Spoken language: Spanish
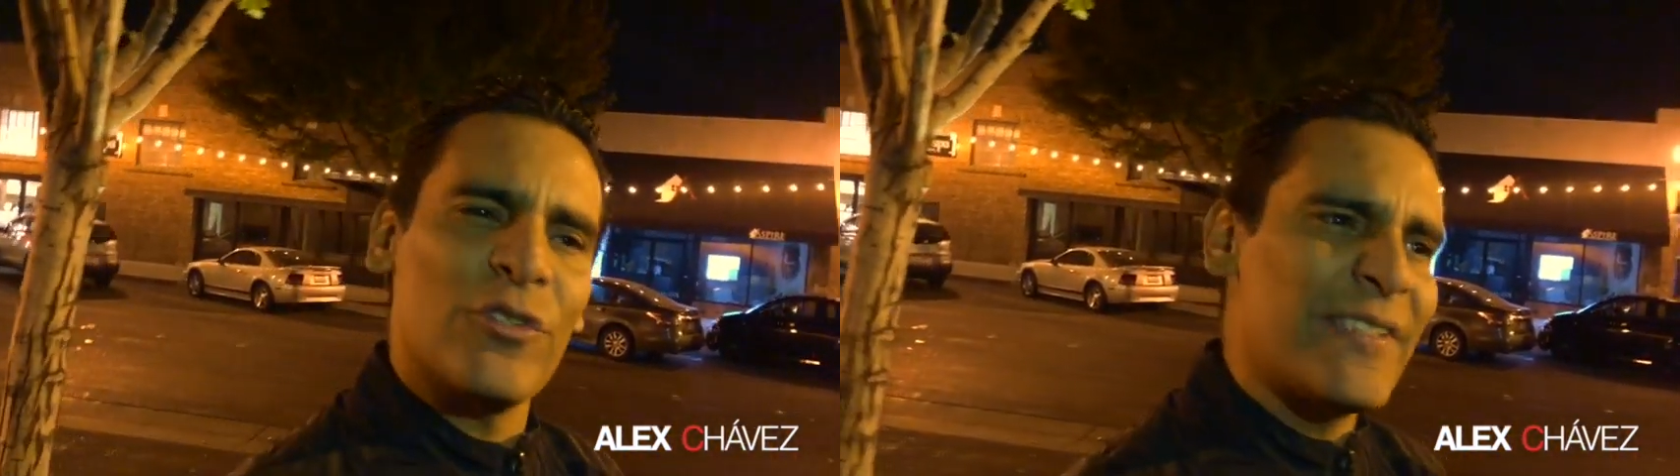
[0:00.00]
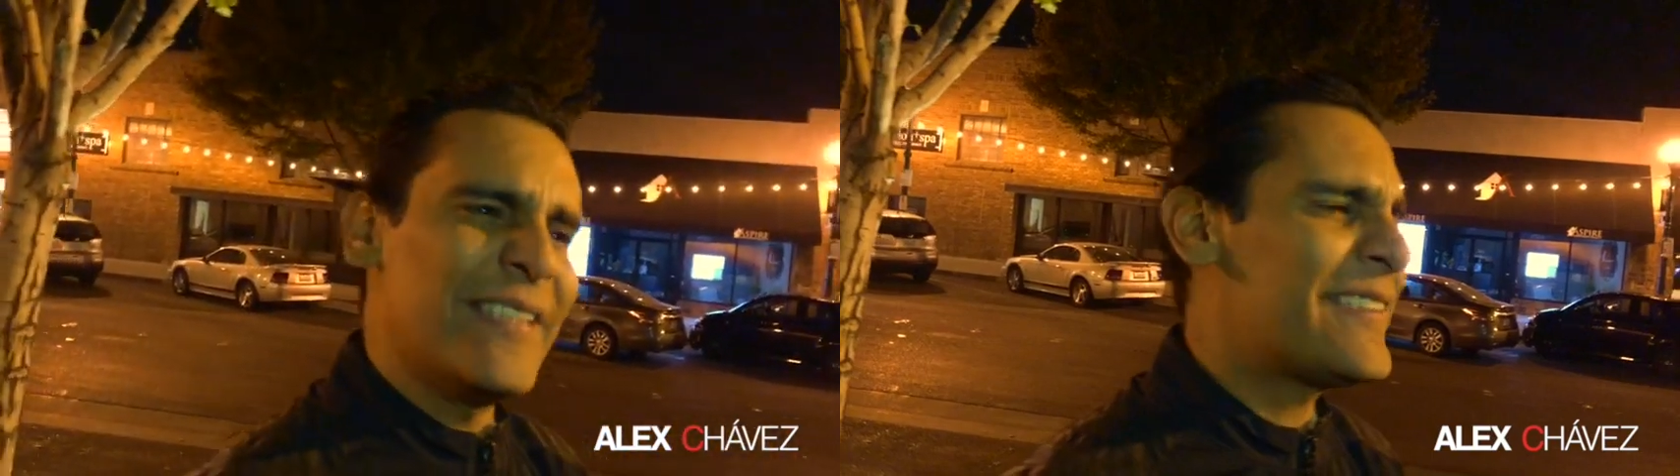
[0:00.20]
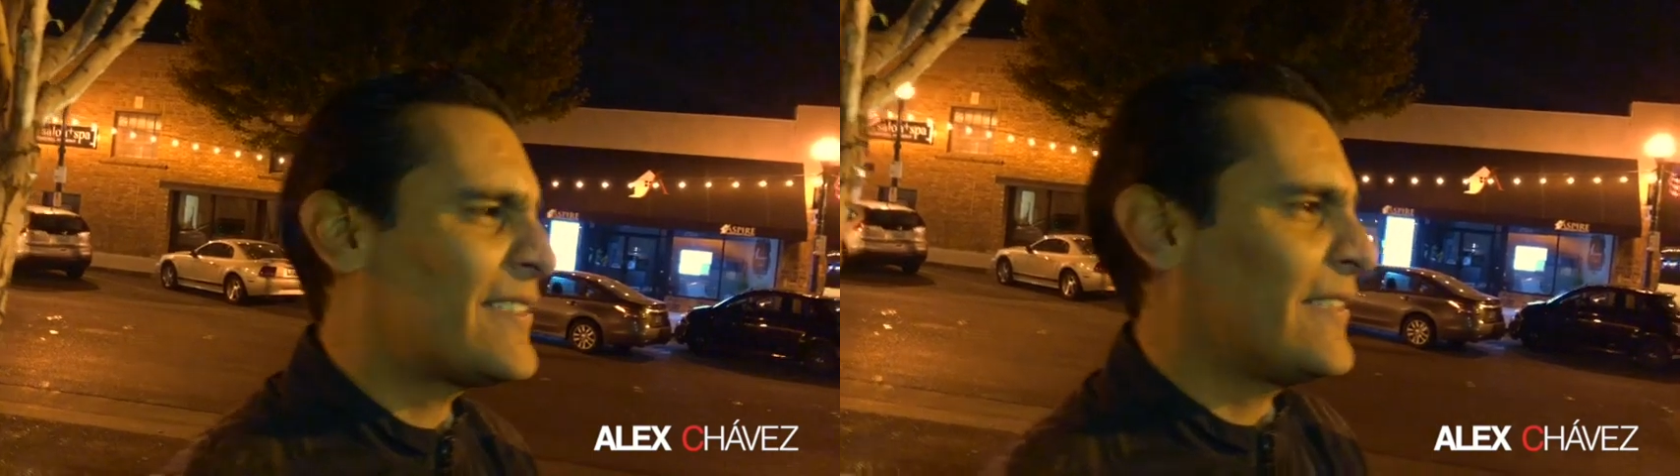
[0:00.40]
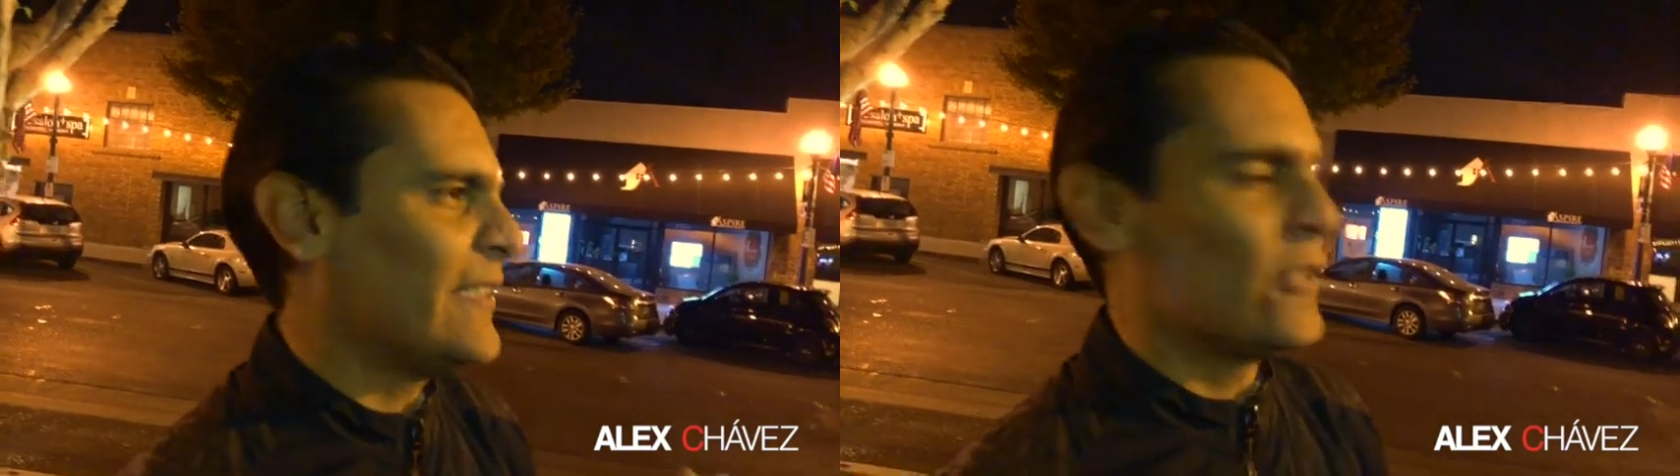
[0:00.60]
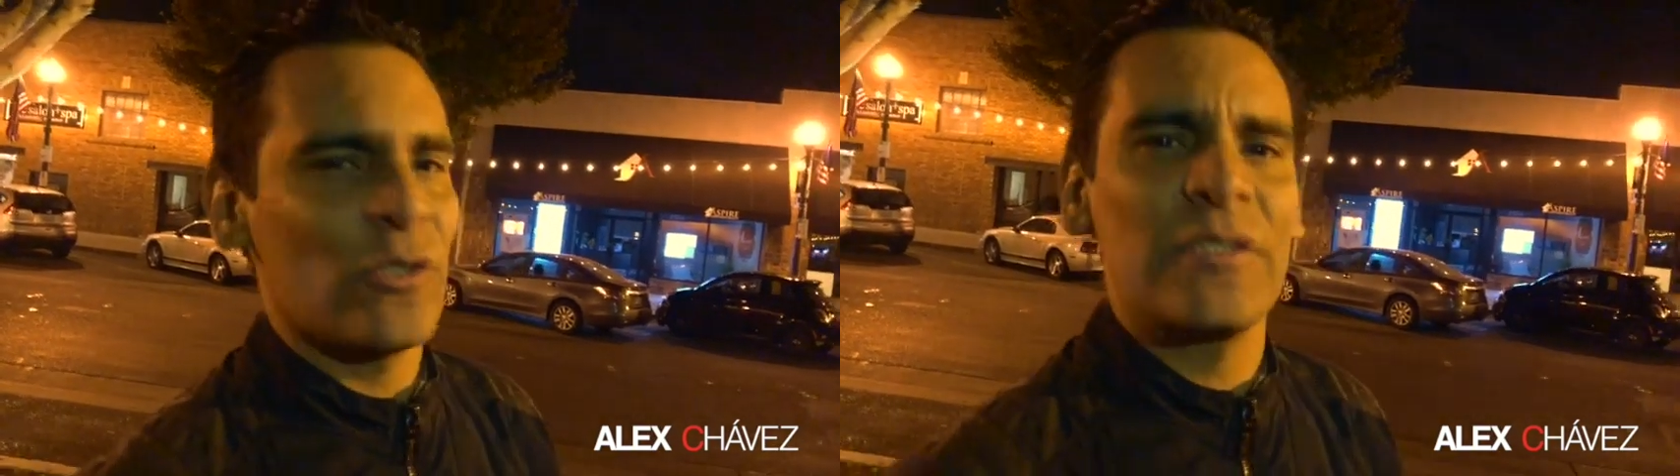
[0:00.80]
Sí, sí,
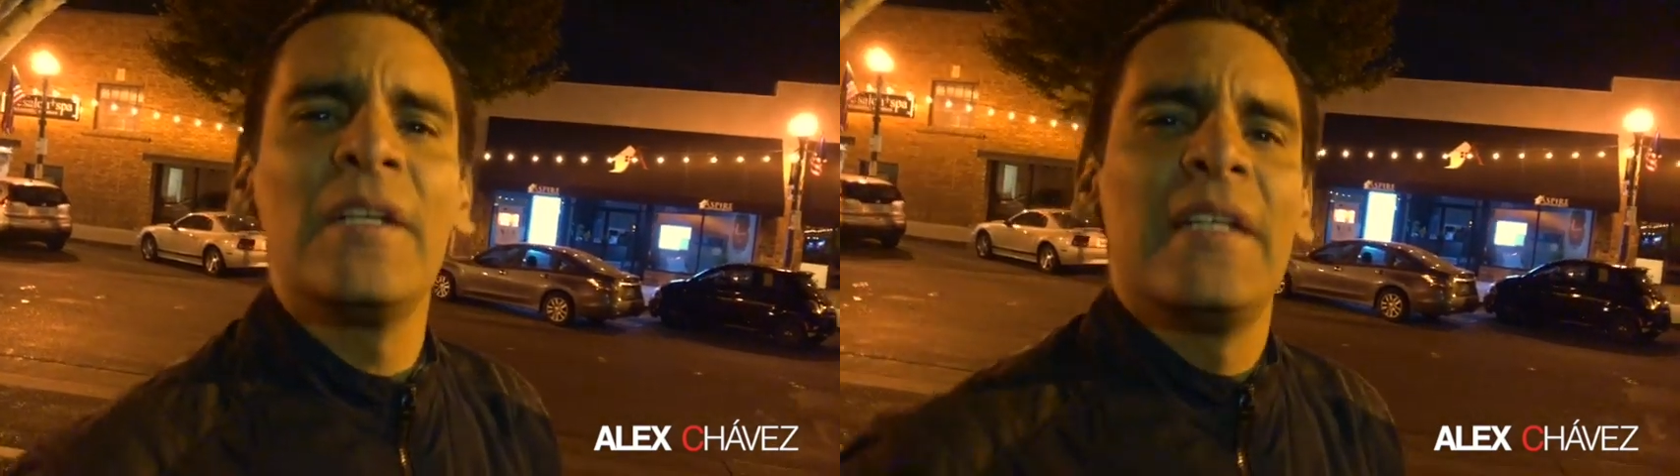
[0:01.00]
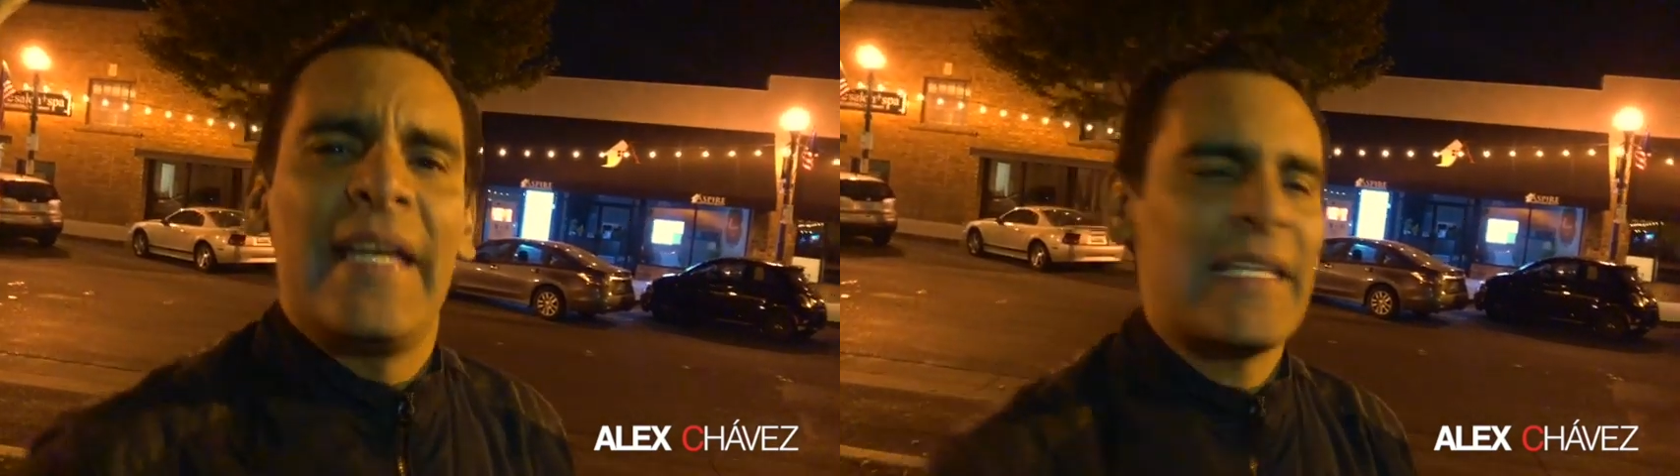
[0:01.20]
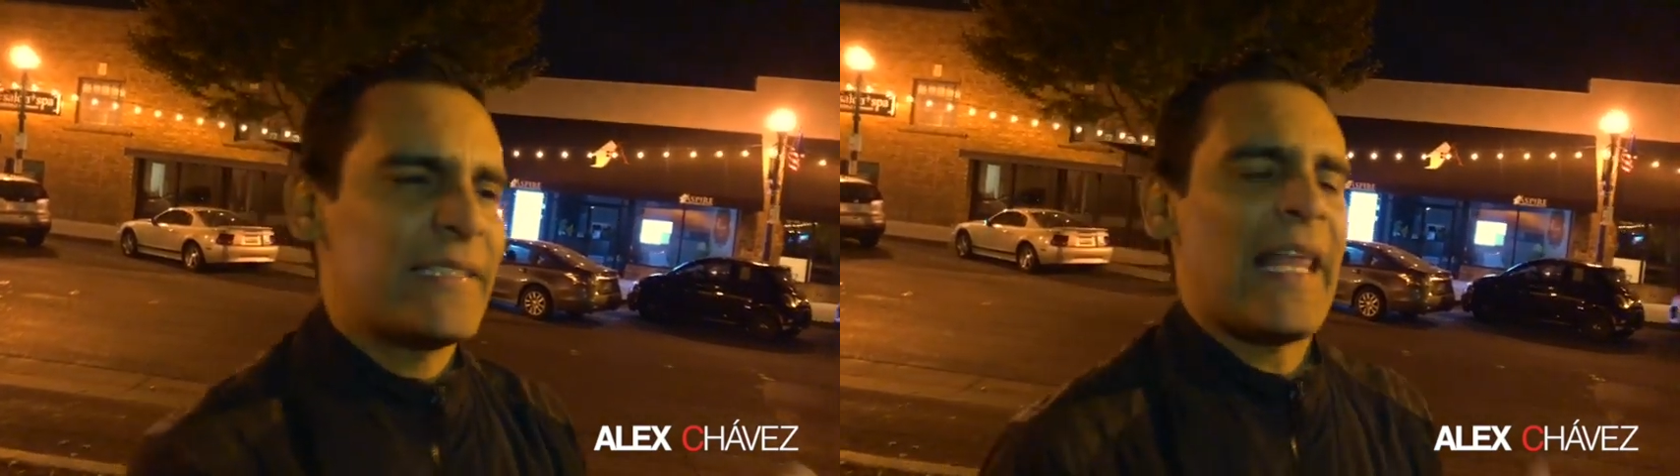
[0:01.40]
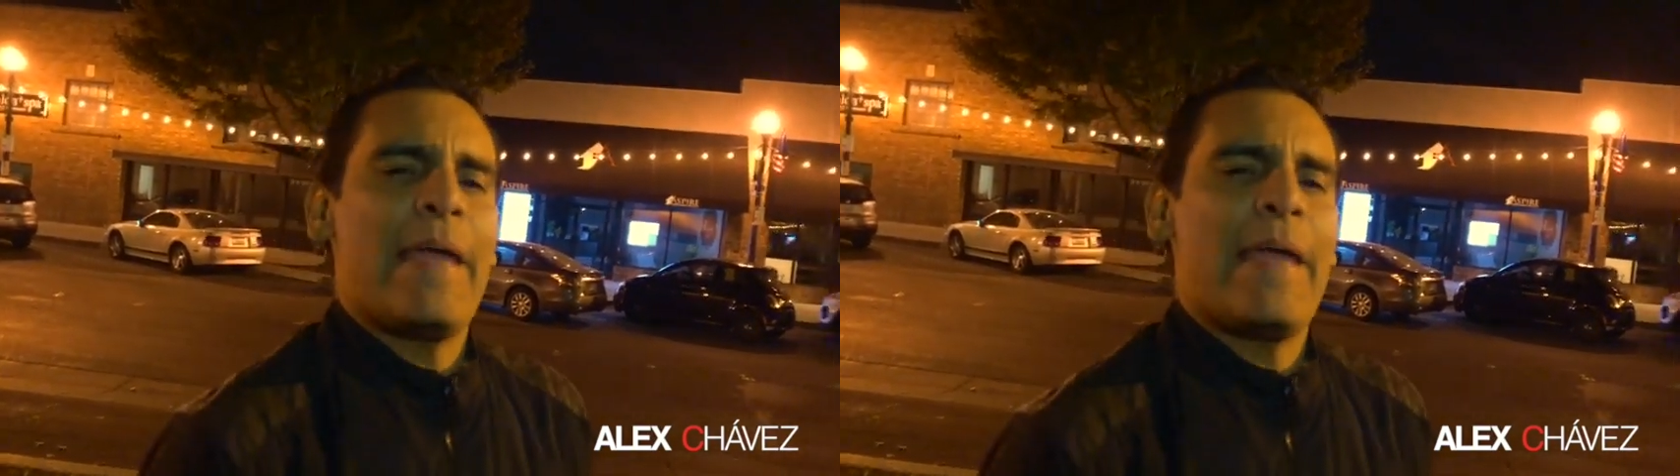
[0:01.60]
sí, nos, es la